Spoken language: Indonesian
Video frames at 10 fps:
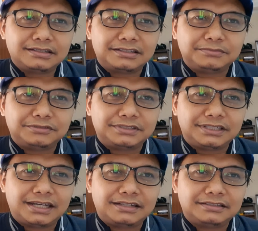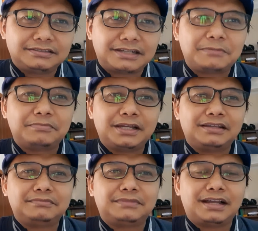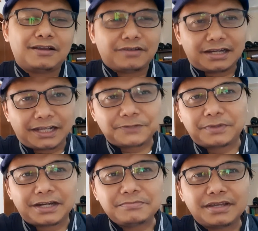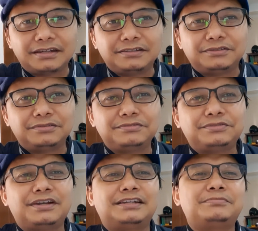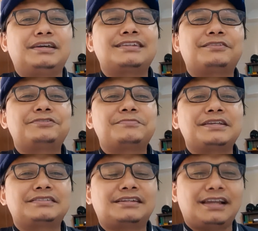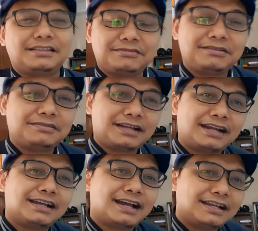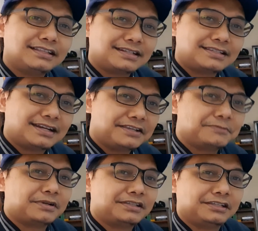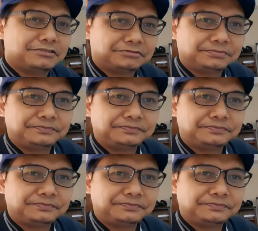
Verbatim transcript: kemudian sampai melakukan eksperimen itu juga diberikan satu semester lah. Itu kadang-kadang terjadi seperti itu.